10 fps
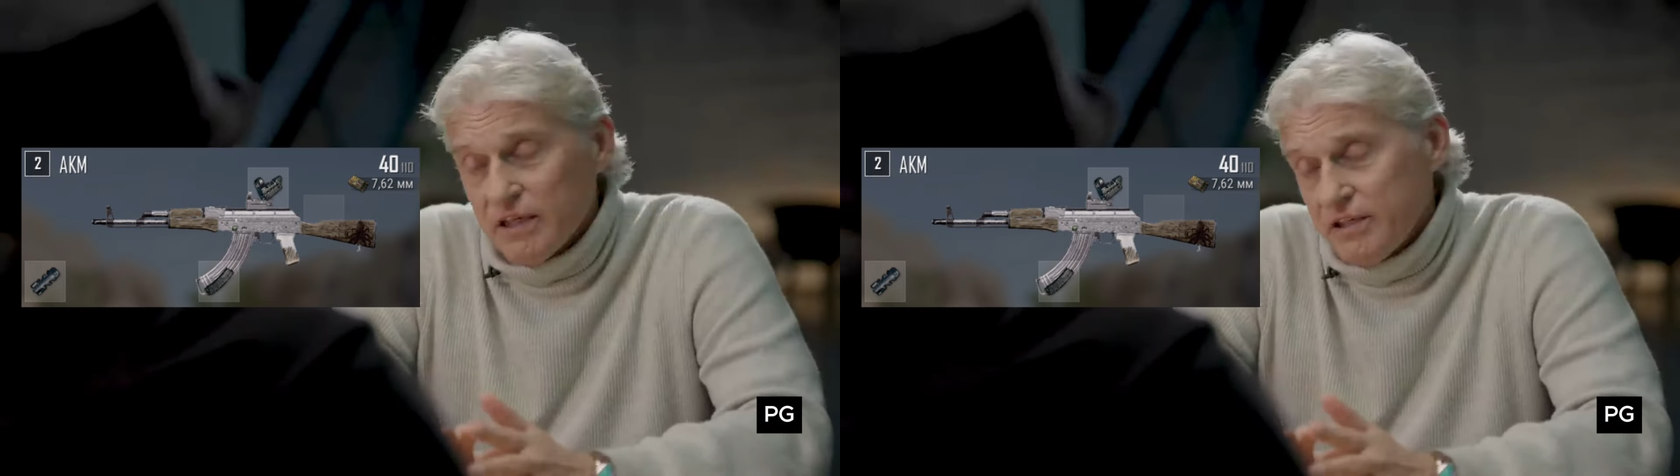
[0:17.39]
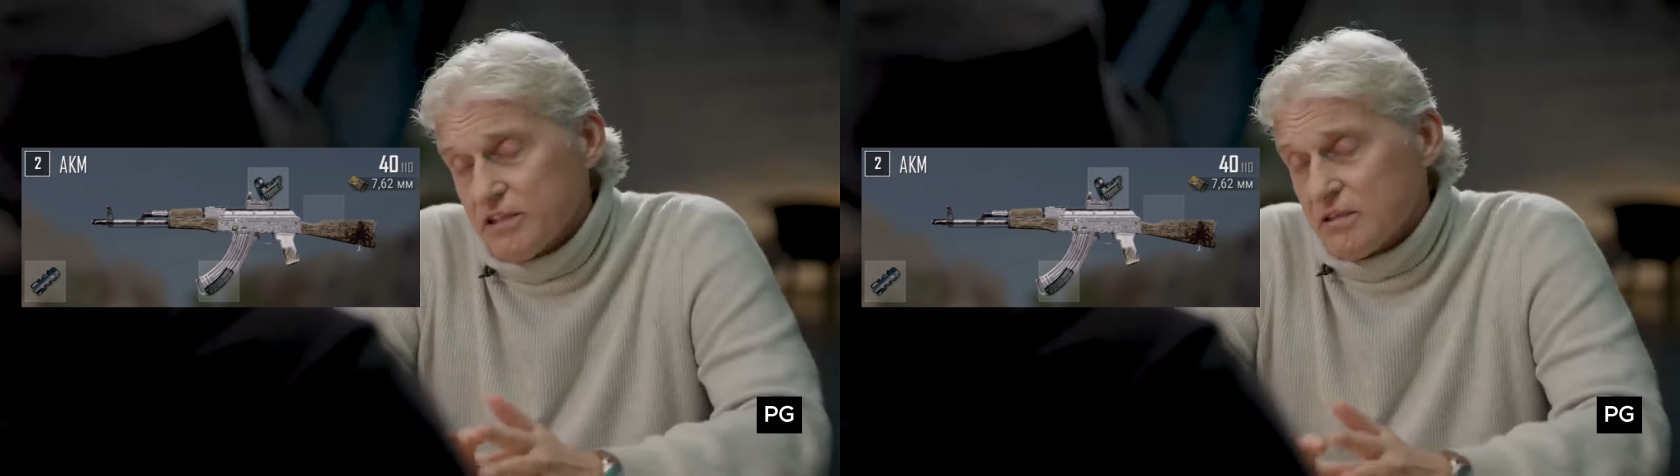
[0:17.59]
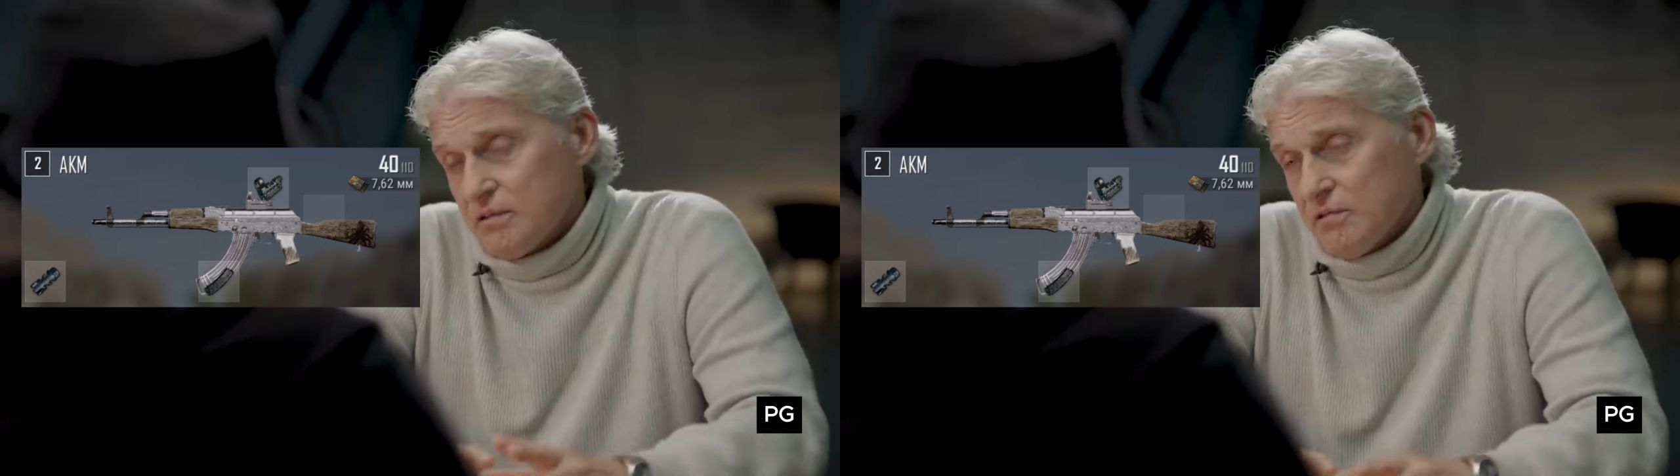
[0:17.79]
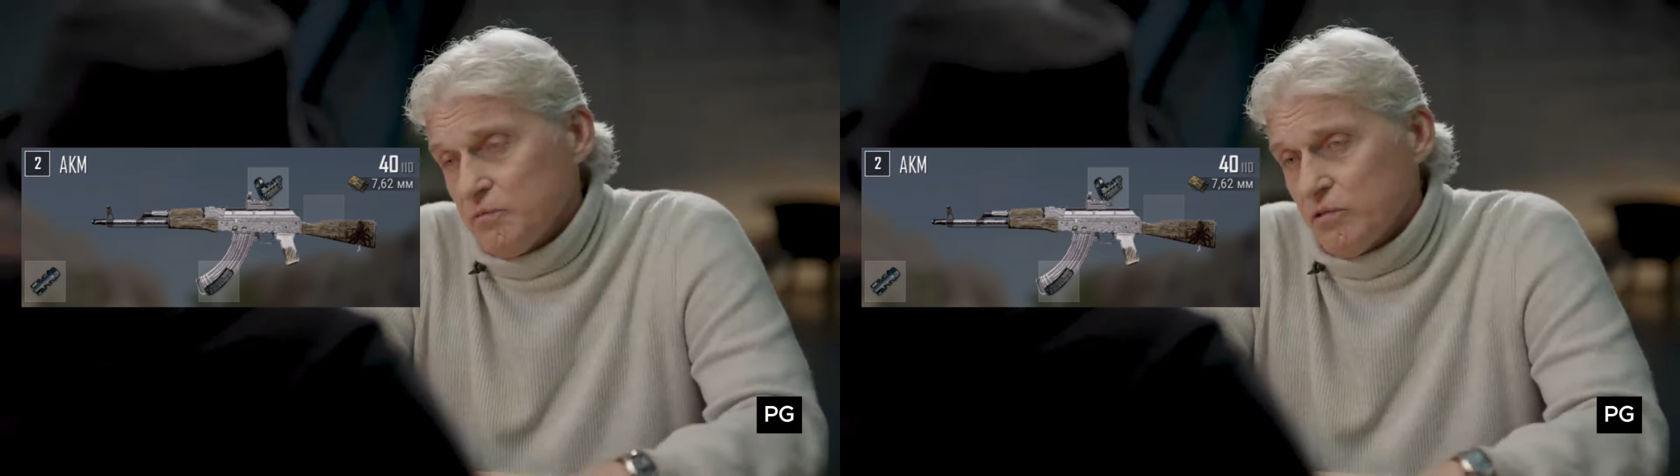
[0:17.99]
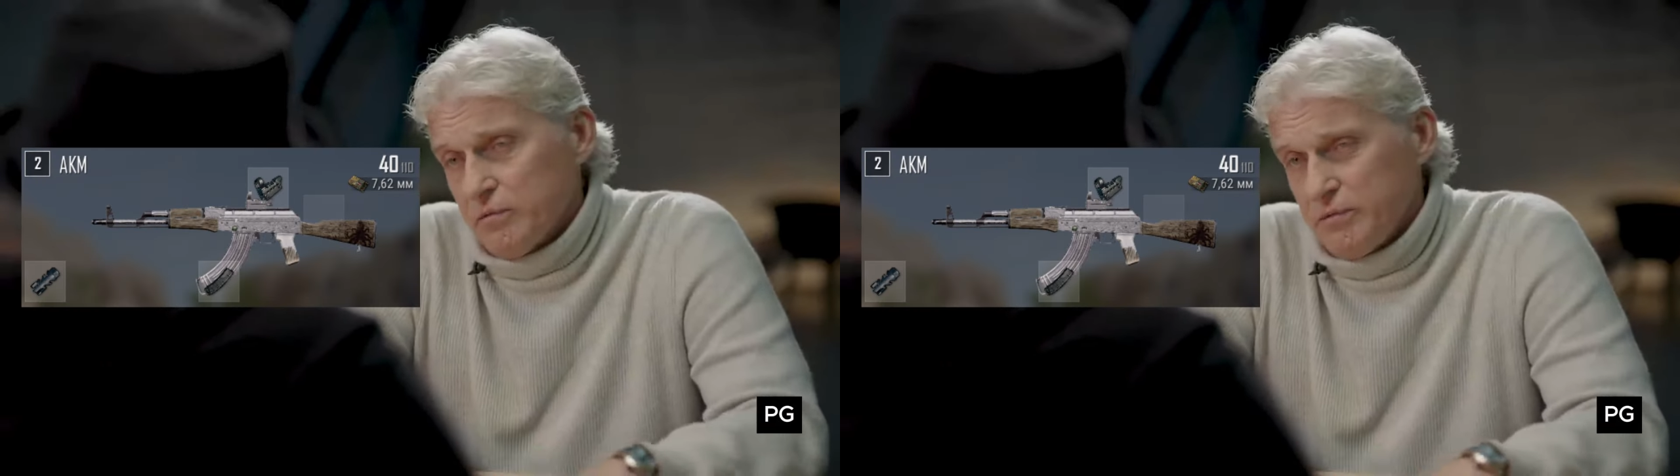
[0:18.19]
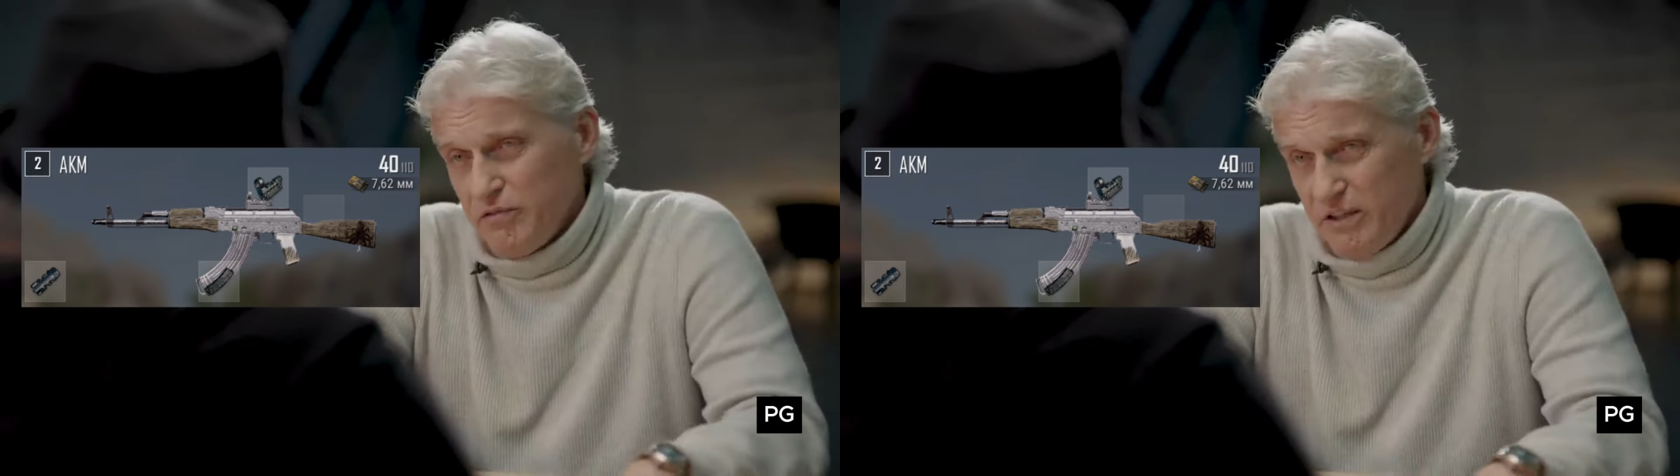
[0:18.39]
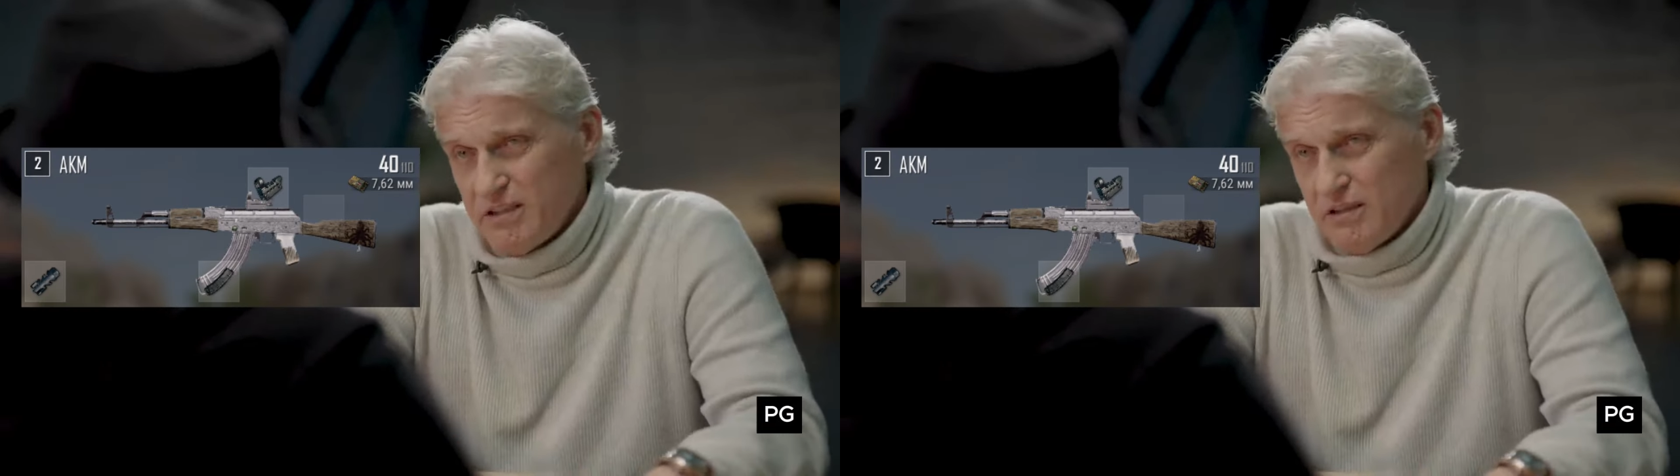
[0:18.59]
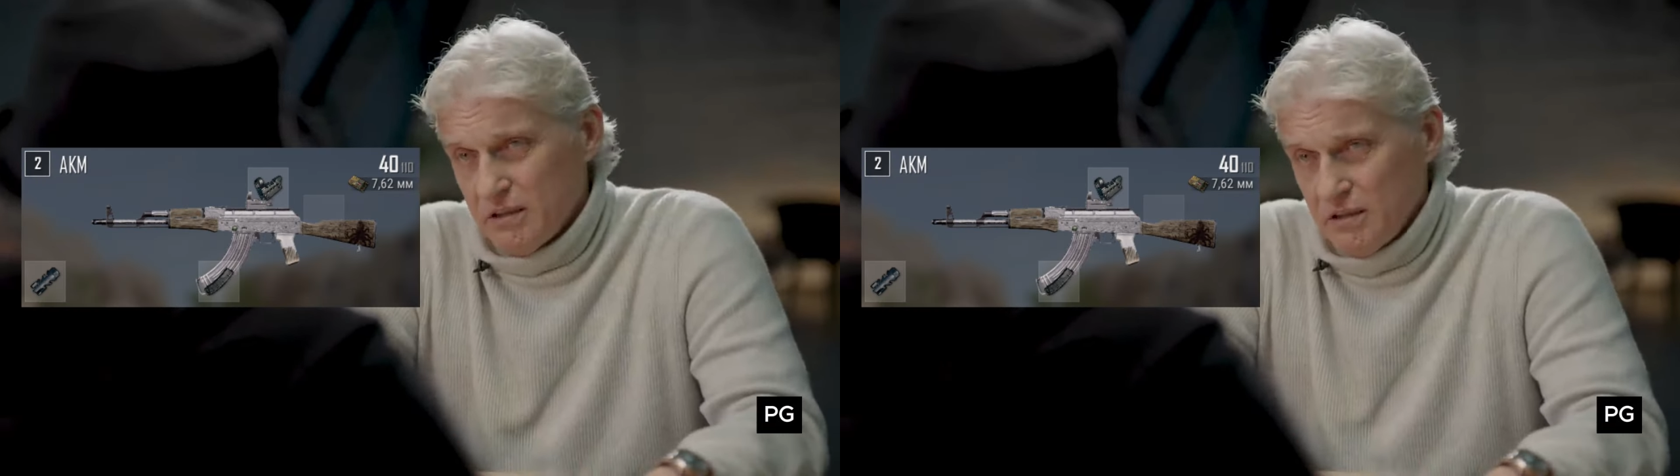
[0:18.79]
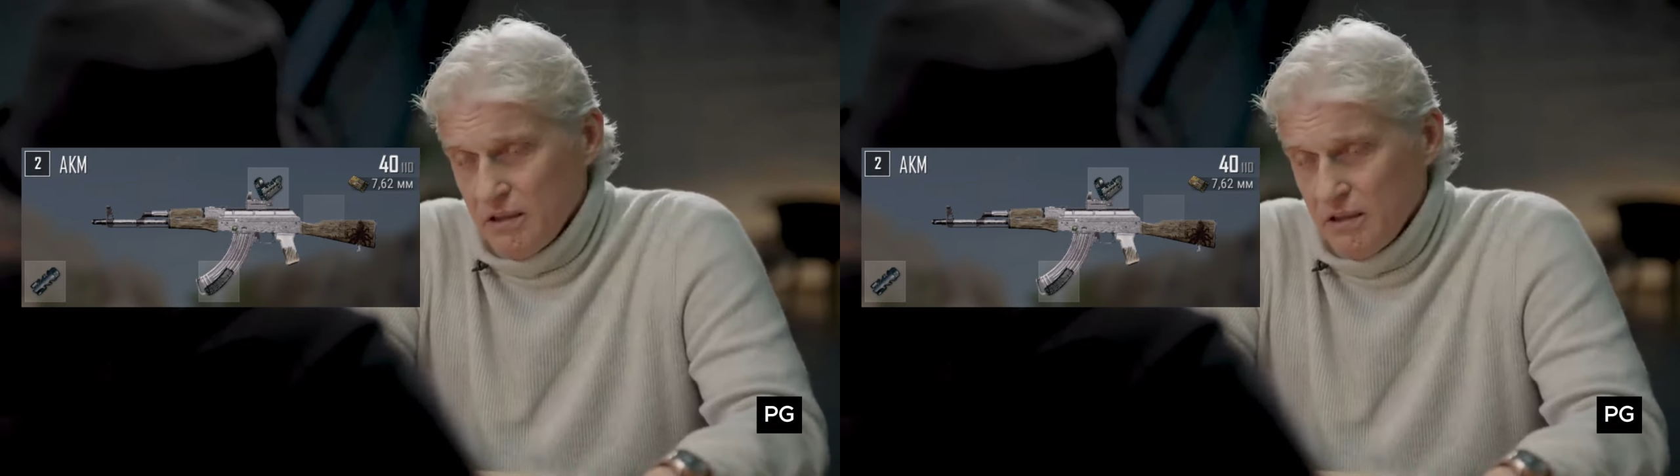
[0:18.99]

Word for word: конечно, во многом инвестор,